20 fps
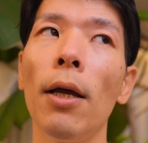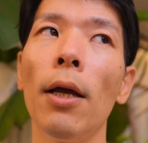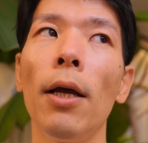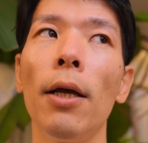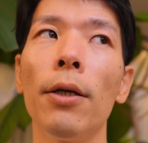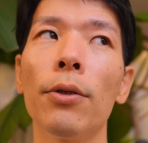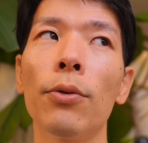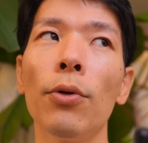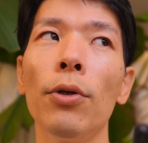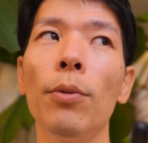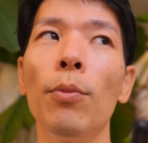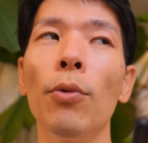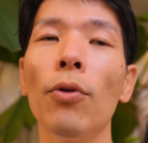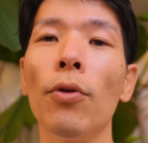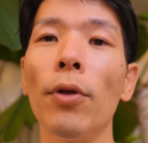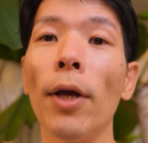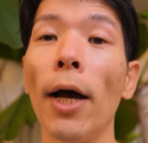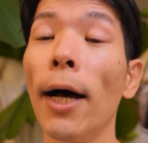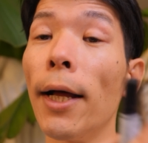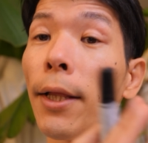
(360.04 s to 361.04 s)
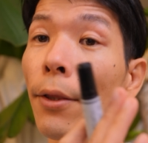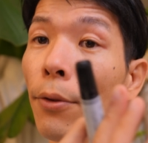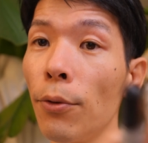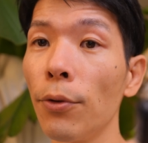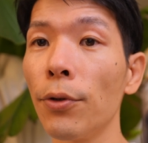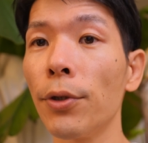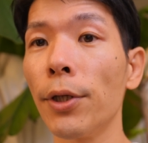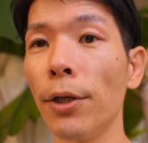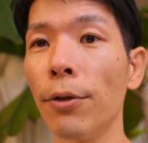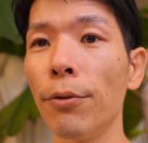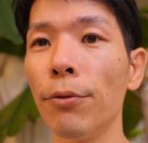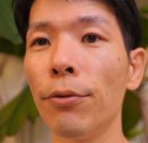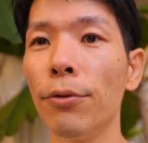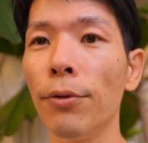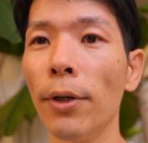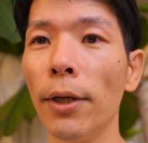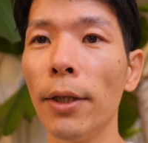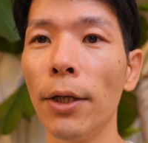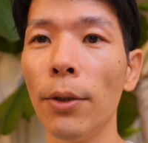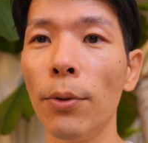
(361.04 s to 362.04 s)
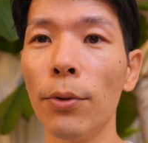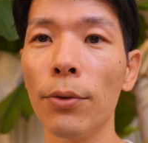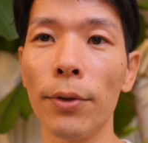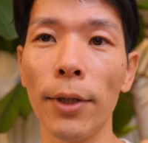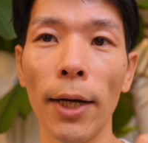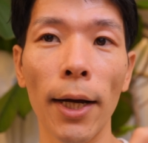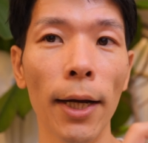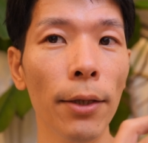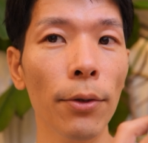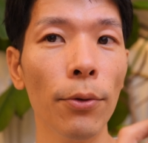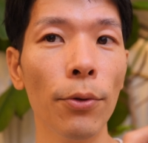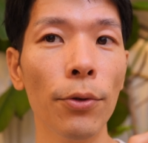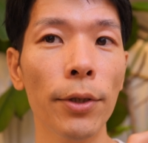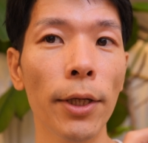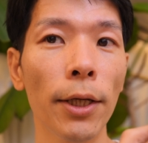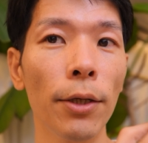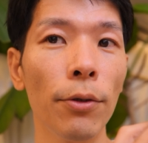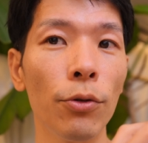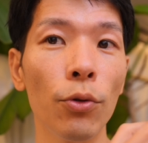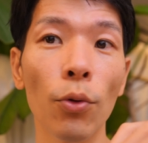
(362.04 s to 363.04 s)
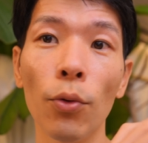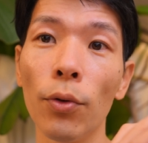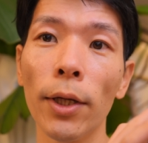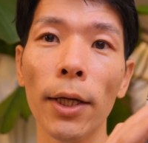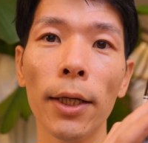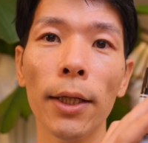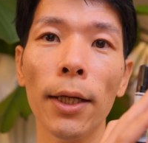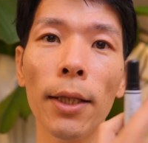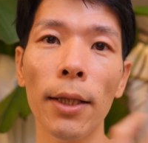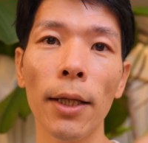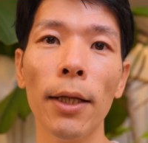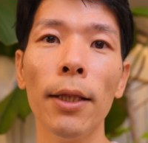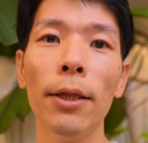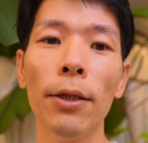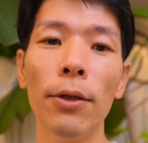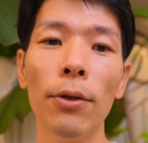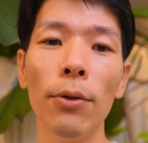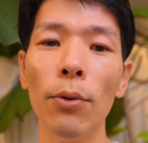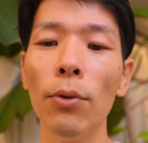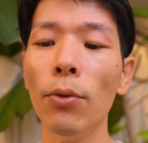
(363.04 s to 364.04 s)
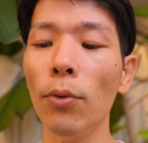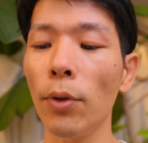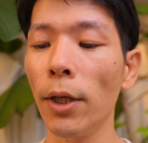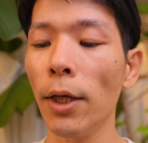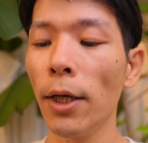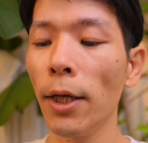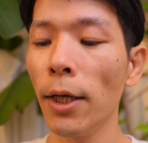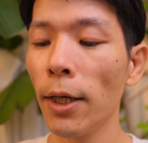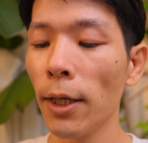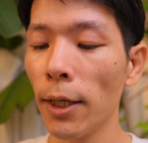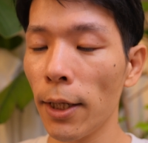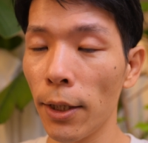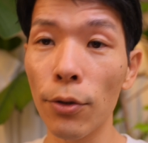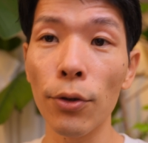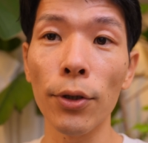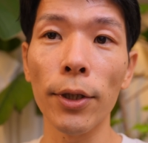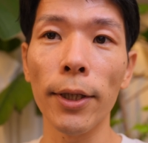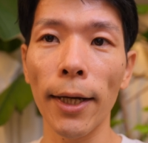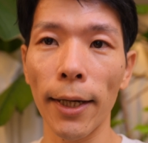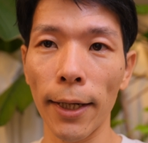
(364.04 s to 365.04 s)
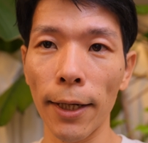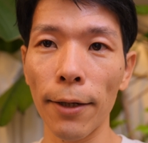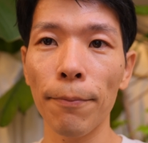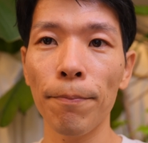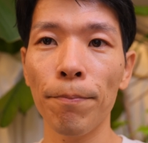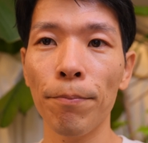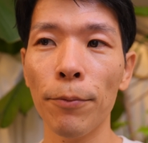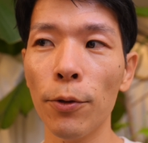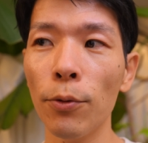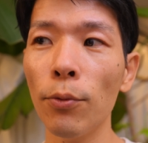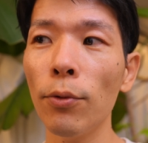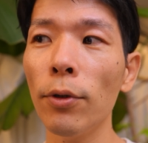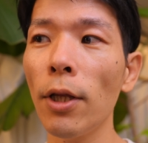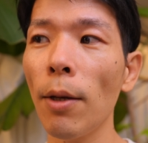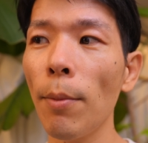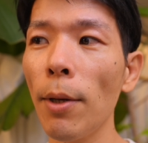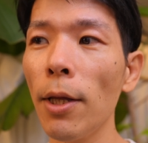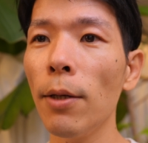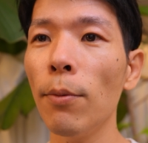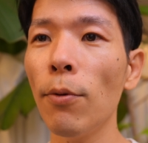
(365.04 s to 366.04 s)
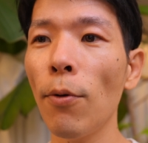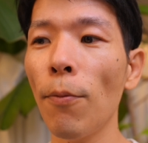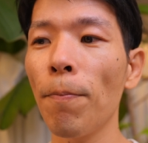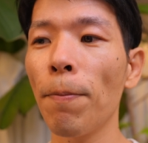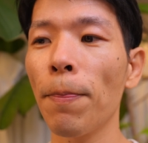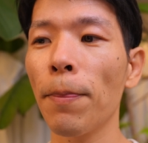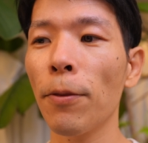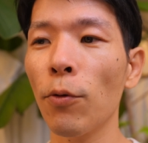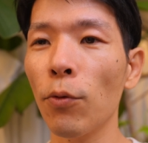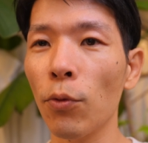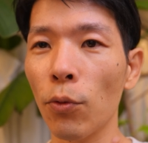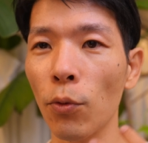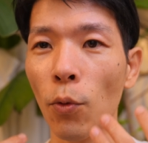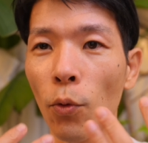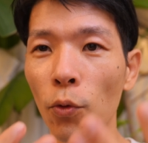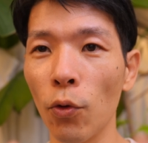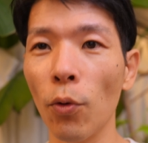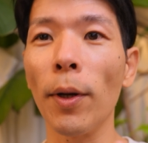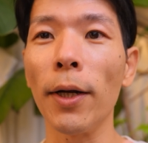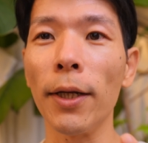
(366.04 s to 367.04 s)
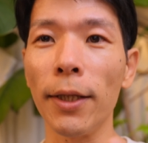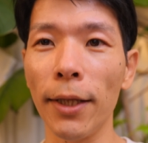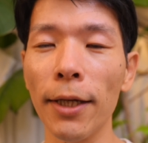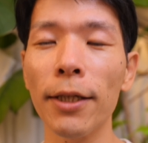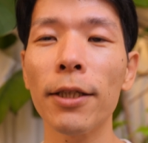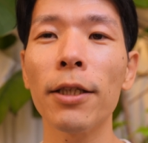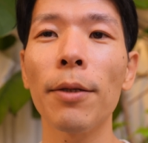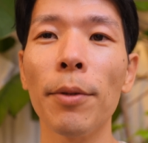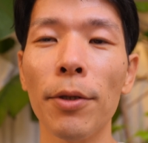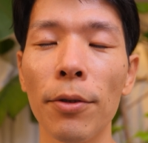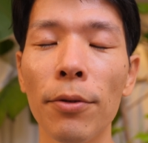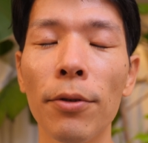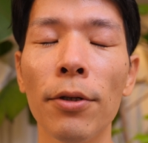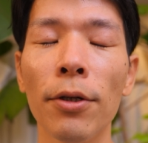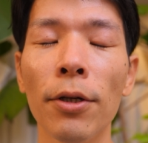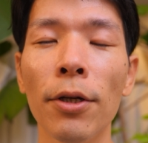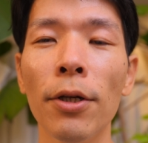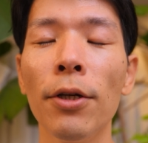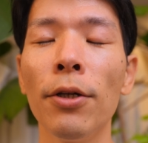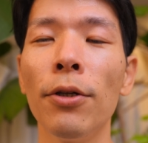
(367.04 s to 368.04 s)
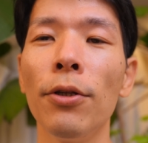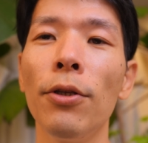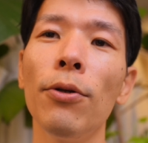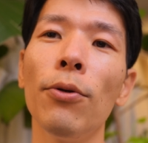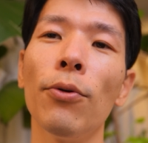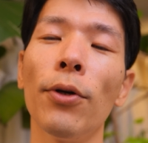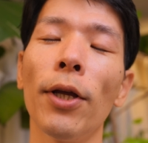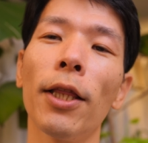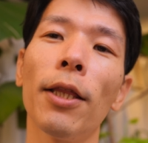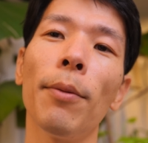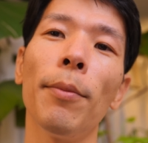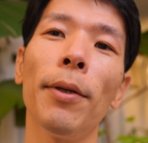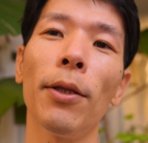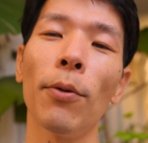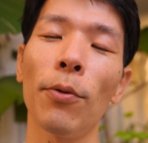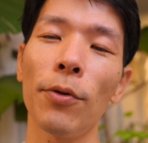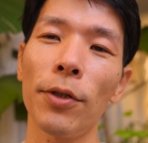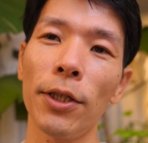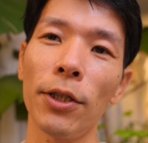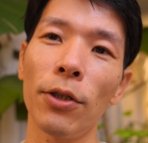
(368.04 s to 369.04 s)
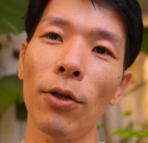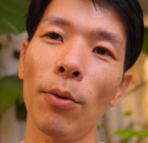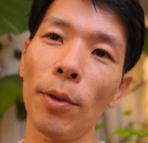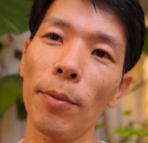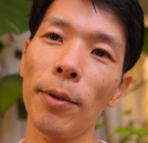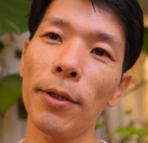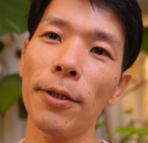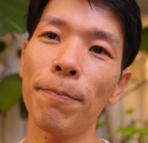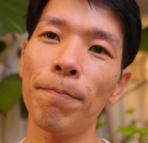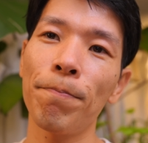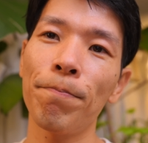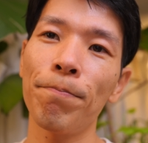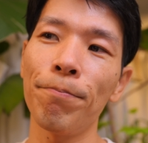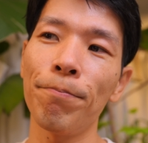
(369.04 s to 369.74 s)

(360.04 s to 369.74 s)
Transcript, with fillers: えー、そういうものに反応している、不安の要素に反応している状態なんだっていうことに気づいてあげる。そのためにも、ちょっと言葉に出してみる。っていうのをやってみてほしいと思います。